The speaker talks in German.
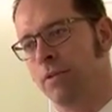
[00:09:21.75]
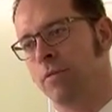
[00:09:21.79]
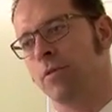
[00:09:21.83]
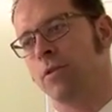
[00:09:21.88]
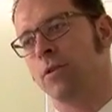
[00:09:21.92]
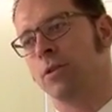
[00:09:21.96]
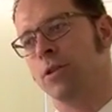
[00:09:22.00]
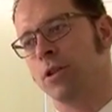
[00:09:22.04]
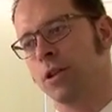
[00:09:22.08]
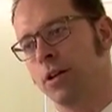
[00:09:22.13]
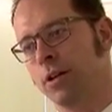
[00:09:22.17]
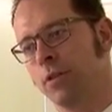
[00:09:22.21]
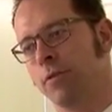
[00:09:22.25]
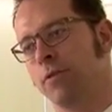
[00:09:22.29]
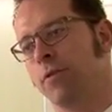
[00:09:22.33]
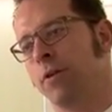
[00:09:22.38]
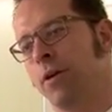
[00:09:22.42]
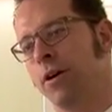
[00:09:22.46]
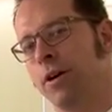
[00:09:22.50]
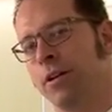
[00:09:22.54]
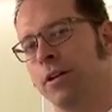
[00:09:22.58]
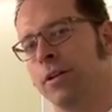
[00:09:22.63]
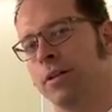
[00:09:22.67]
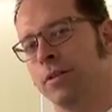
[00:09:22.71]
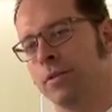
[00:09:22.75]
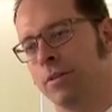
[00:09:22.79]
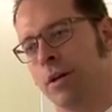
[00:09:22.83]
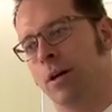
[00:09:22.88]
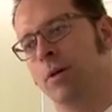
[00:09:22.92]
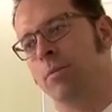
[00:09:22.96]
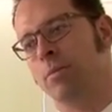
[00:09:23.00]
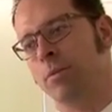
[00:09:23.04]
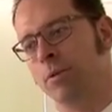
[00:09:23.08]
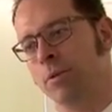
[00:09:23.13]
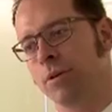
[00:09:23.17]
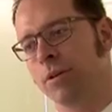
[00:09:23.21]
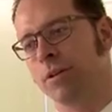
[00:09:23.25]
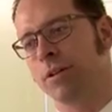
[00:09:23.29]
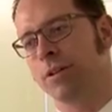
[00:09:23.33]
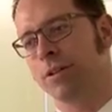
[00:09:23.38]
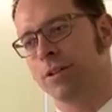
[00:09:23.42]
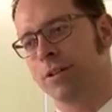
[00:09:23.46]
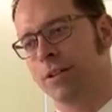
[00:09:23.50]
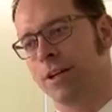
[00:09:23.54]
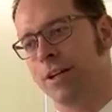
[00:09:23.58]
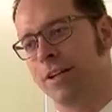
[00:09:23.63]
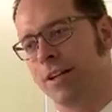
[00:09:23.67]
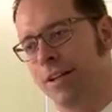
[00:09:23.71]
von Schillerfreunden oder auch Bürger der
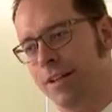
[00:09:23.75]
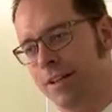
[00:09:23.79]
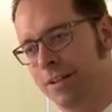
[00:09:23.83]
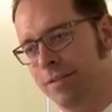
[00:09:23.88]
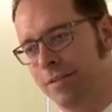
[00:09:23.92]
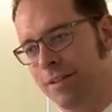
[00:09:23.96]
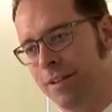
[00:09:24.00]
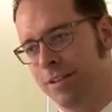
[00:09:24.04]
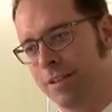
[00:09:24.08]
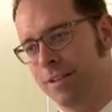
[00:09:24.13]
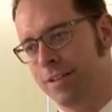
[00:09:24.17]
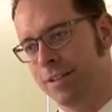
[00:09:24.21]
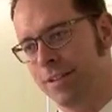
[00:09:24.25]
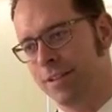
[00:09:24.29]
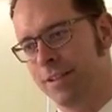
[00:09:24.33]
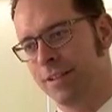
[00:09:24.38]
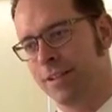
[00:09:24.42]
Stadt angewiesen.